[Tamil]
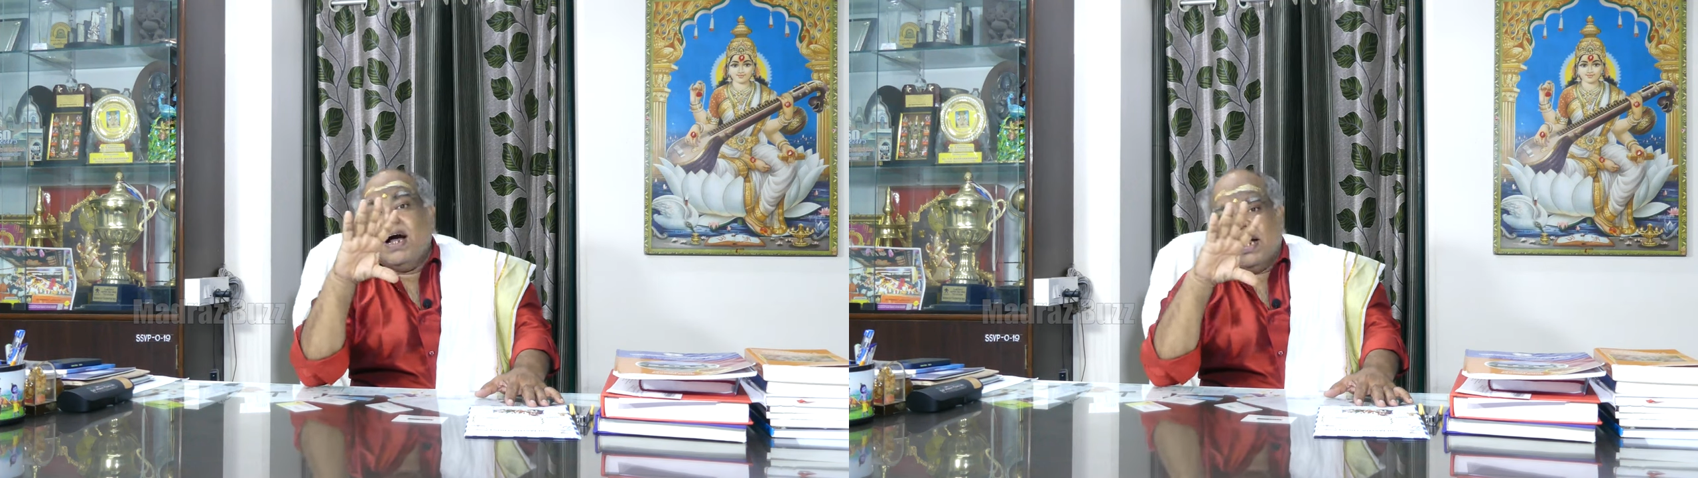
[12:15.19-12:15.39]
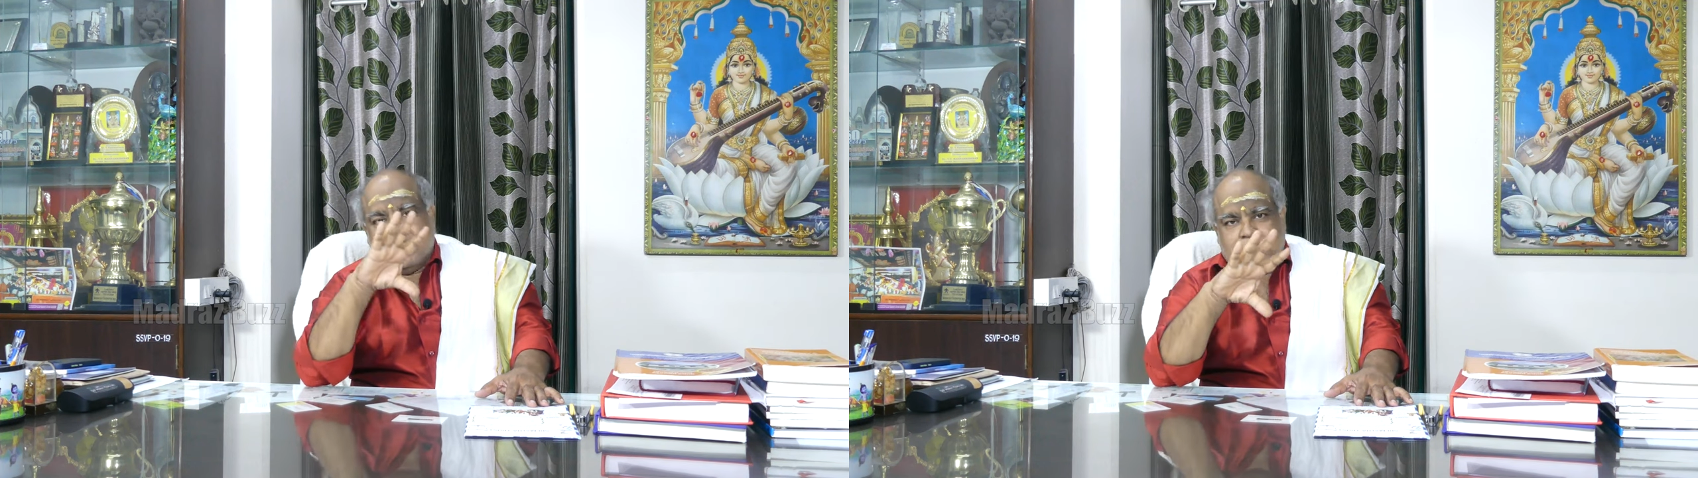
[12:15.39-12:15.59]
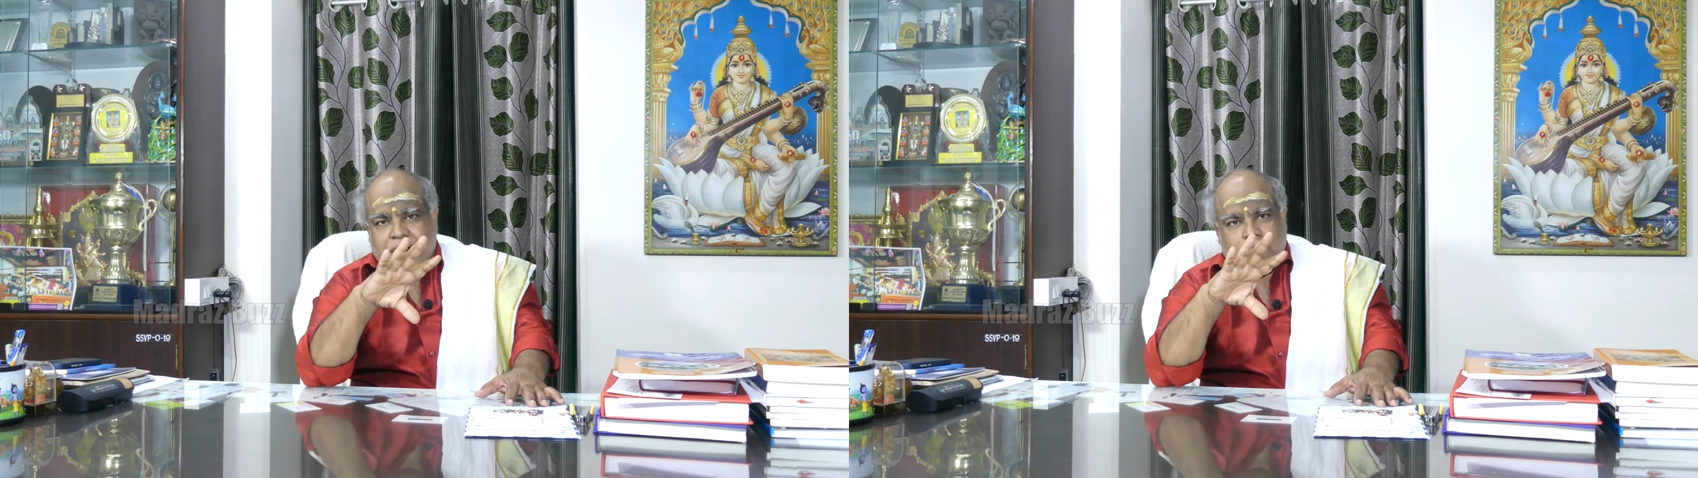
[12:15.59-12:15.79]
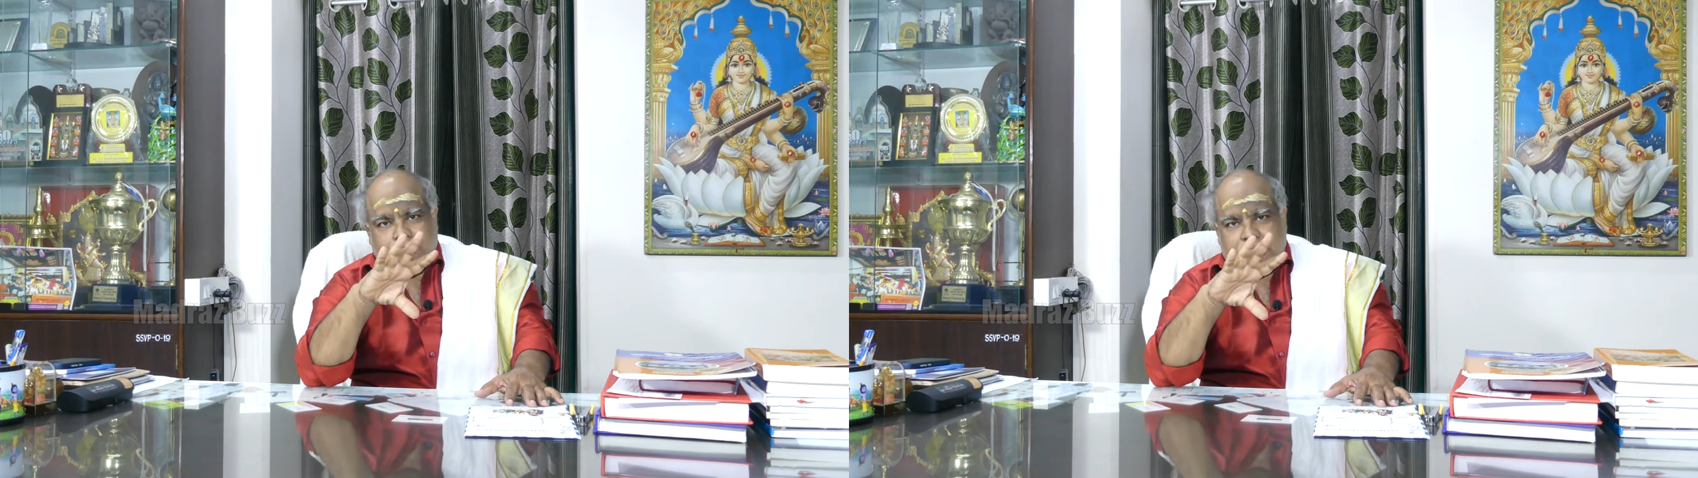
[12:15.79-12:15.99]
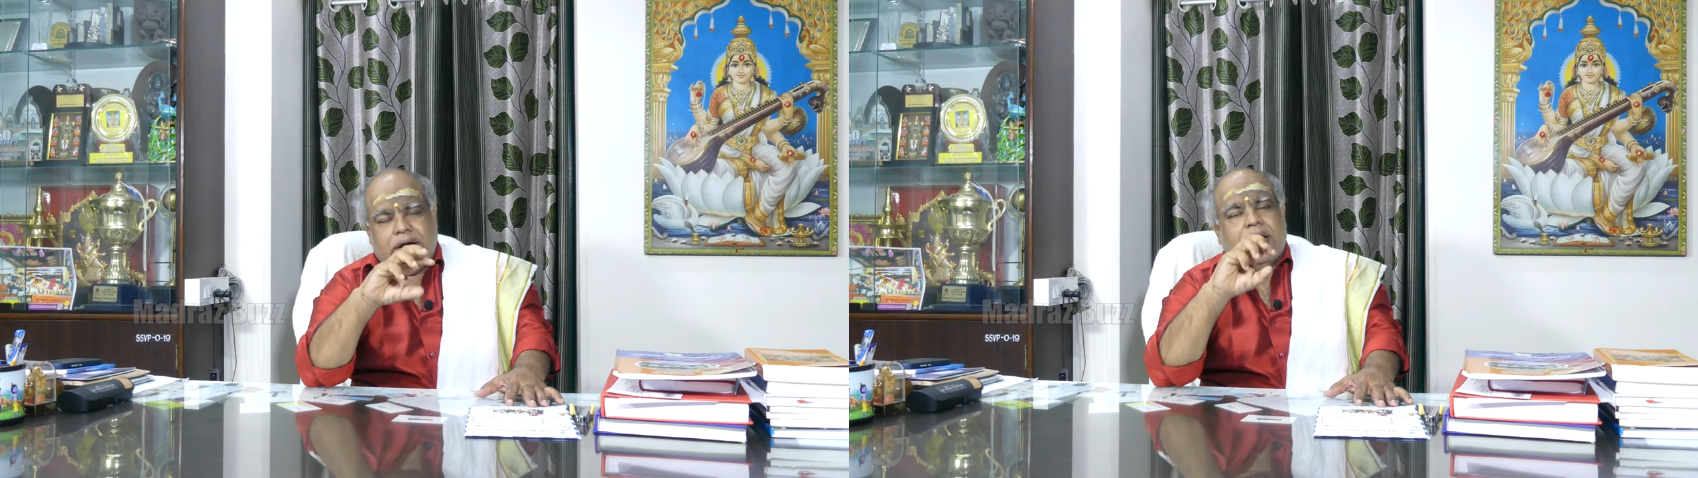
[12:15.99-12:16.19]
அந்த மாதிரி
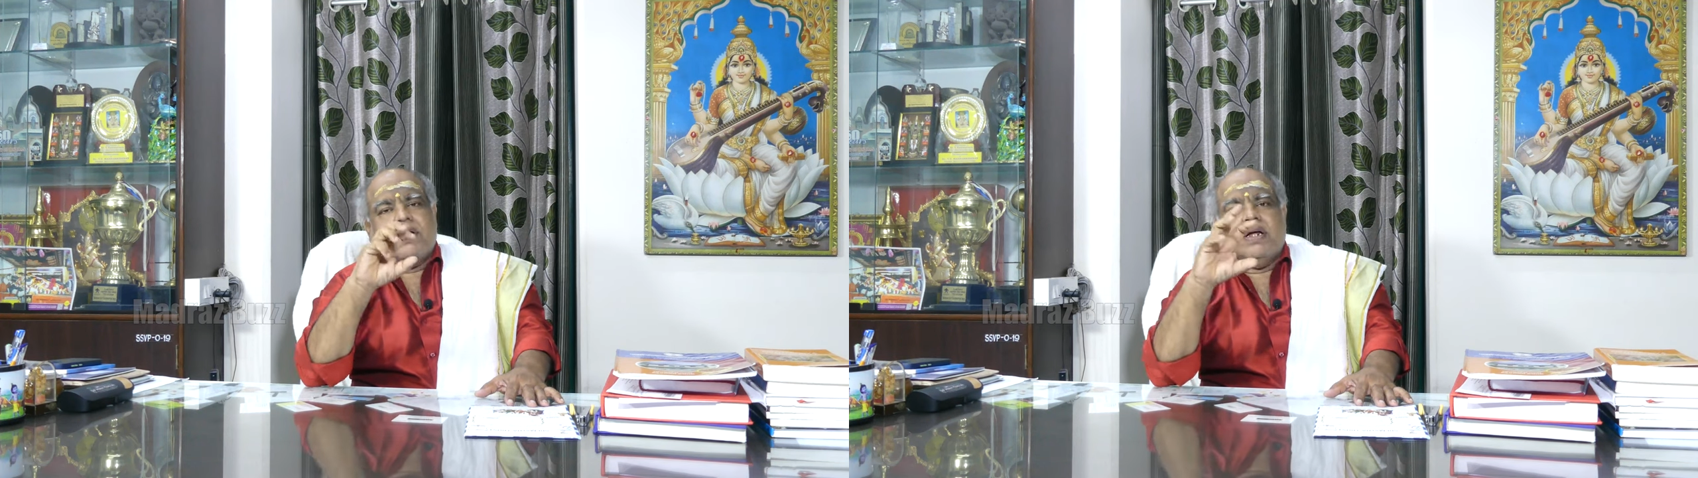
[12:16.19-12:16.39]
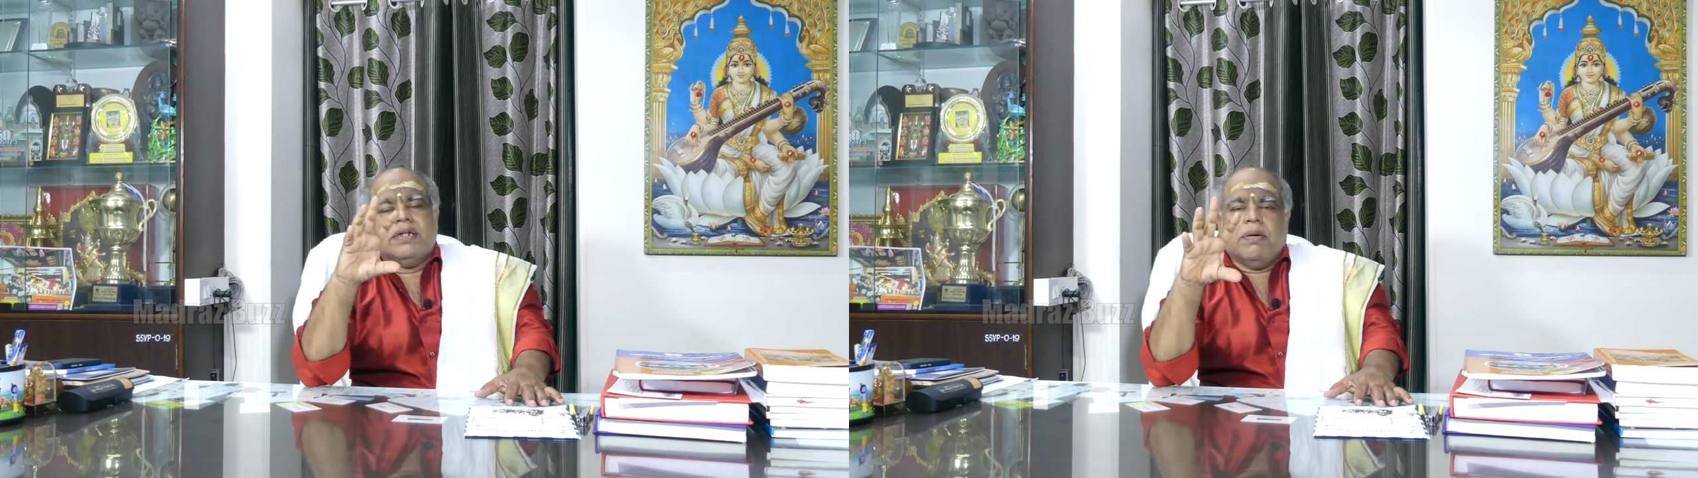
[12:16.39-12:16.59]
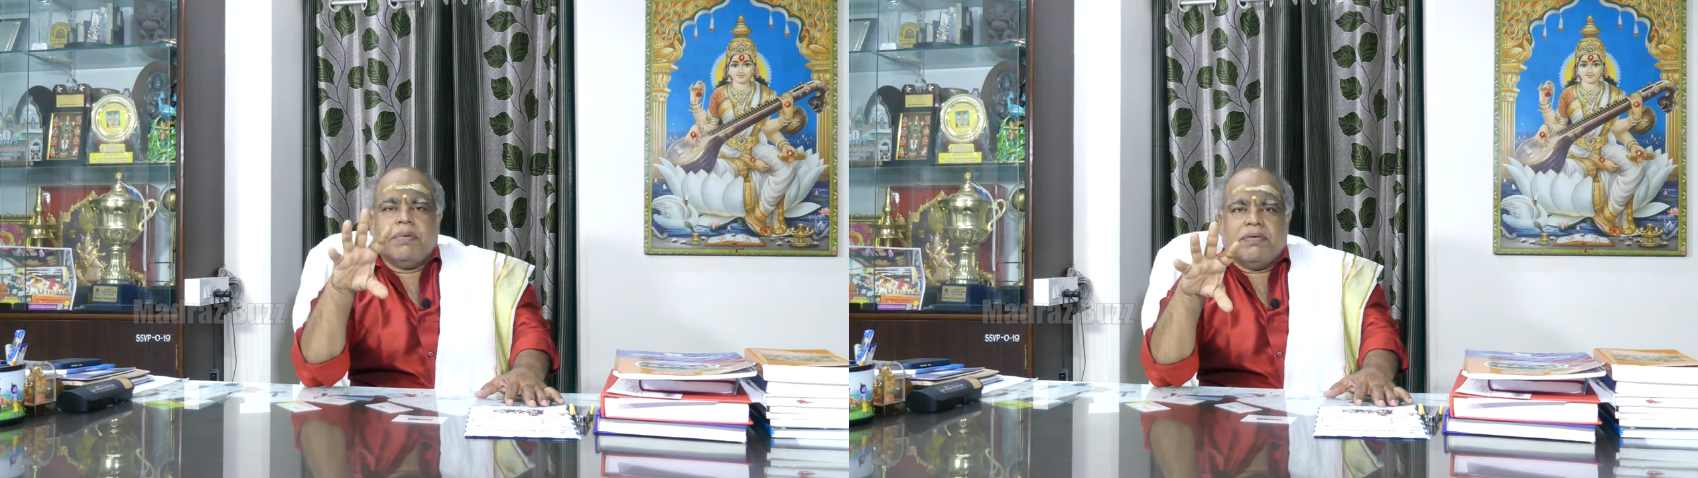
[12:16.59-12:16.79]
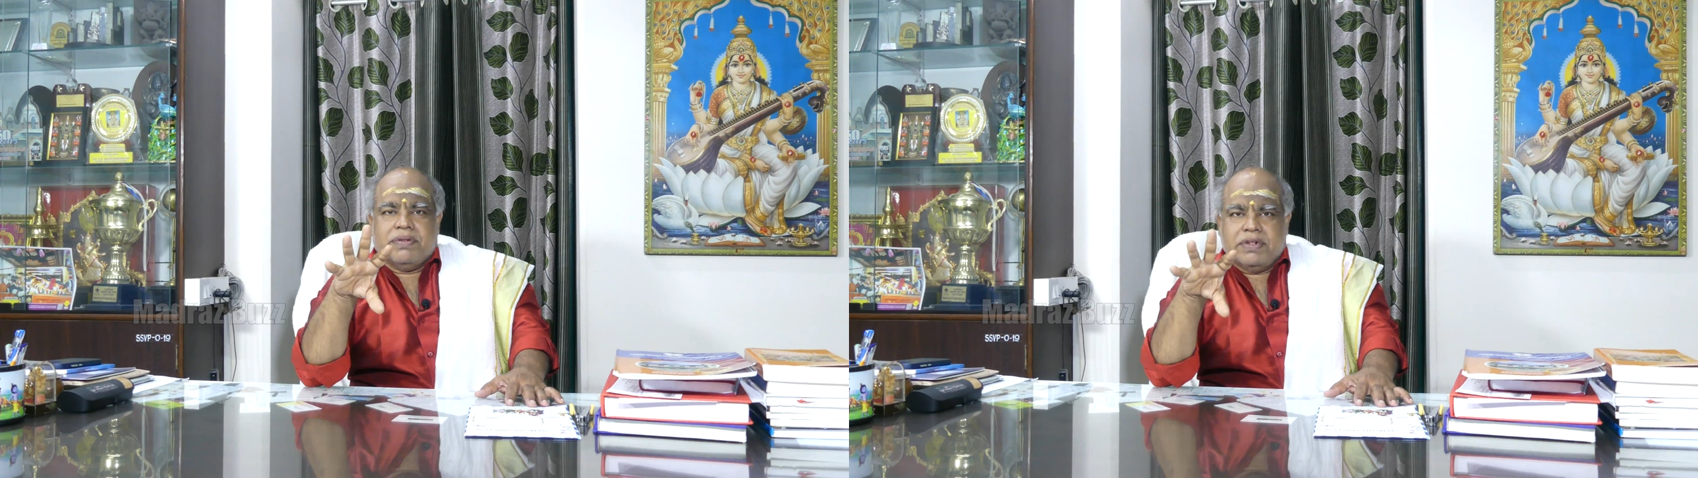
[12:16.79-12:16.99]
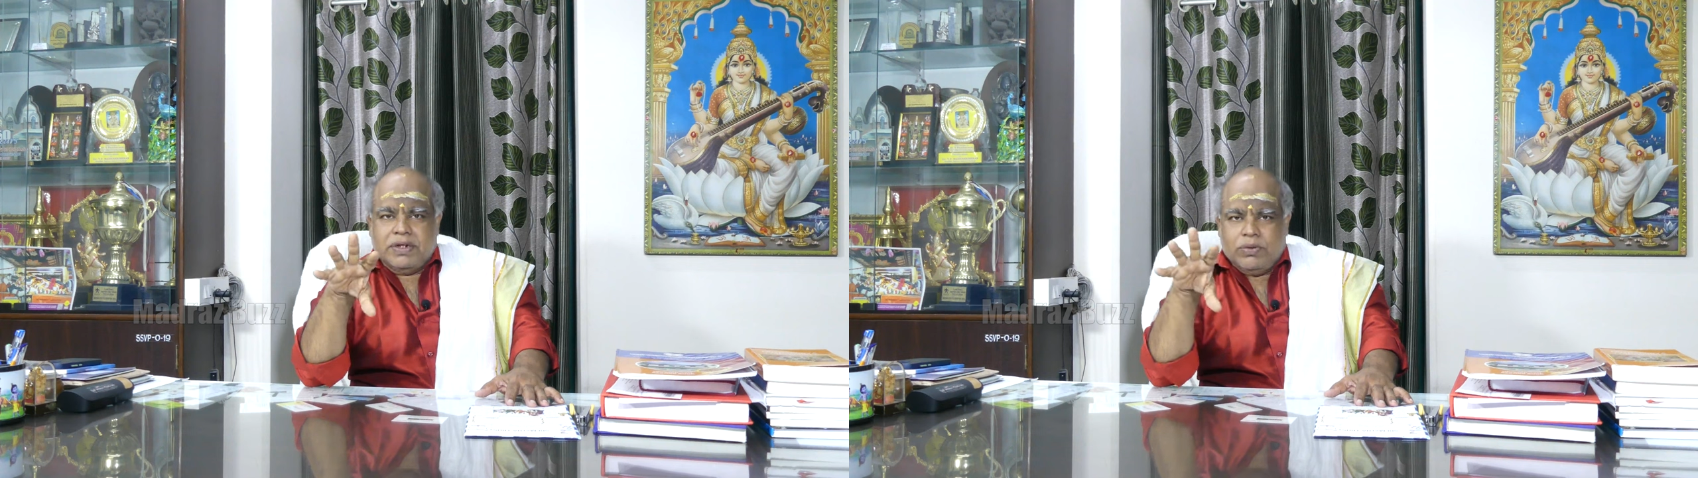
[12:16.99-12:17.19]
ஓரியன்டாக அதுக்கப்புறம்
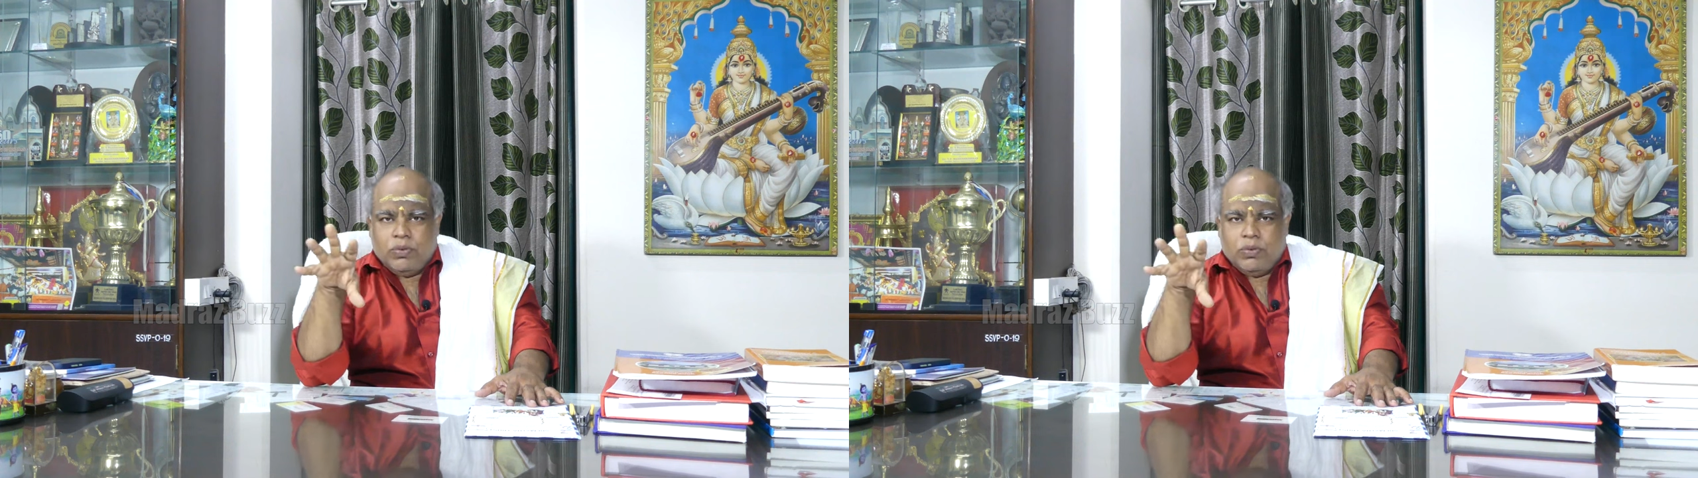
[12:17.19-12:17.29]
வந்து